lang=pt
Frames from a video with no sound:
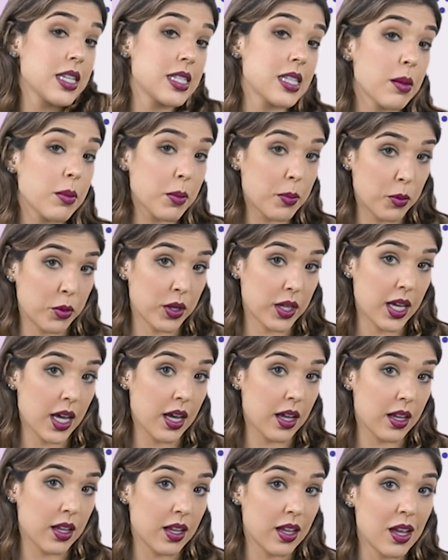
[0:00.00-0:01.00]
E sabe por
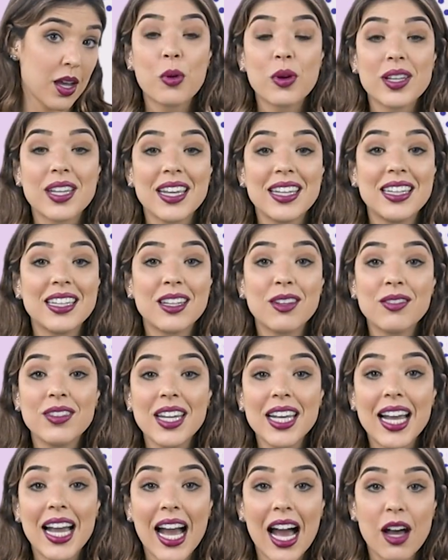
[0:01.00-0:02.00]
quê? Porque ele não
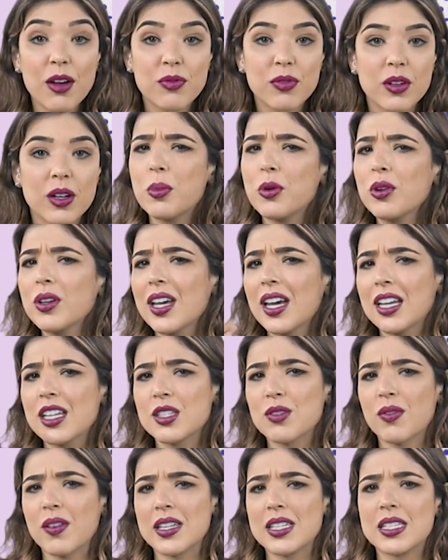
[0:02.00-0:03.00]
ligava para o que
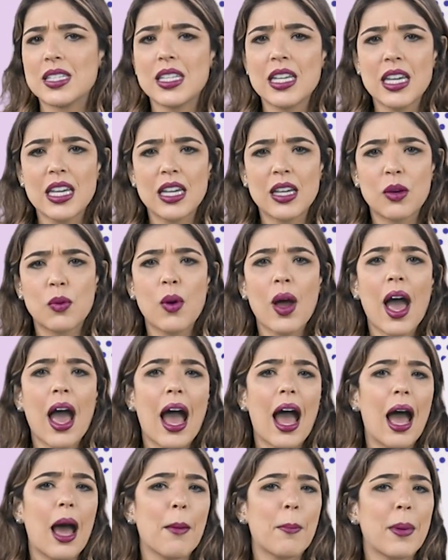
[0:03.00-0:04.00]
elas faziam,
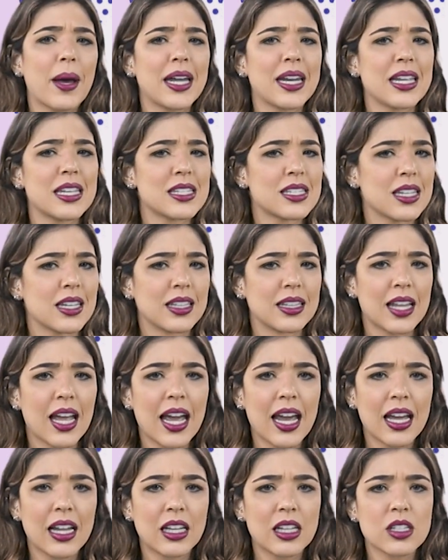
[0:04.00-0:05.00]
a aparência
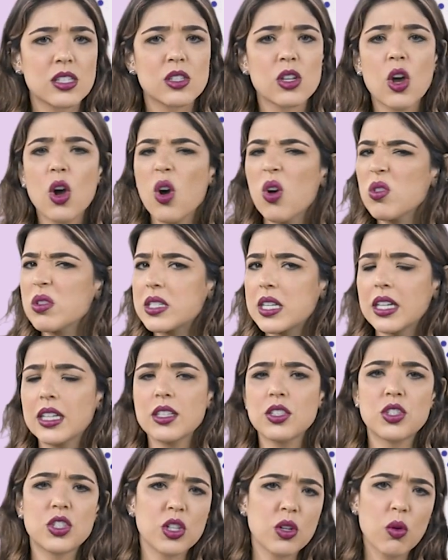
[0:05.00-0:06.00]
delas ou se
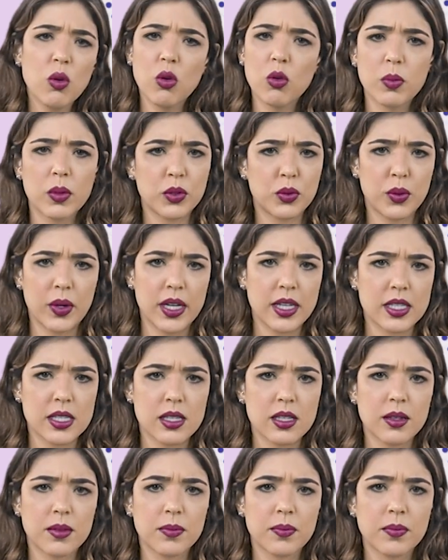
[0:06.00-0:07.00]
elas tinham alguma
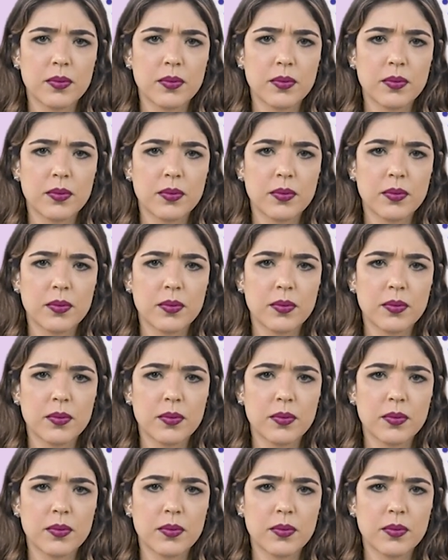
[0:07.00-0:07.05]
doença.